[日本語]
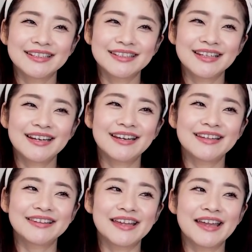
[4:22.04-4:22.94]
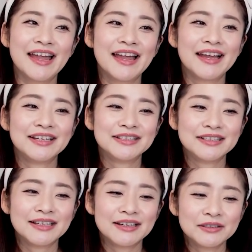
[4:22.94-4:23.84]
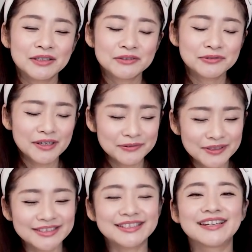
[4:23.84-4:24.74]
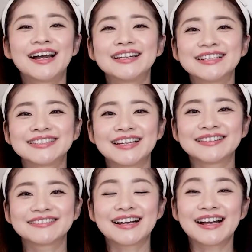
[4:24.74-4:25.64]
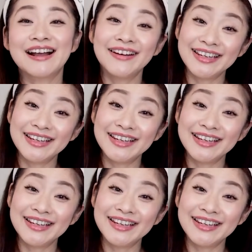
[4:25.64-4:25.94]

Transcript: なられて、ふわふわしている花ちゃんとか、可愛らし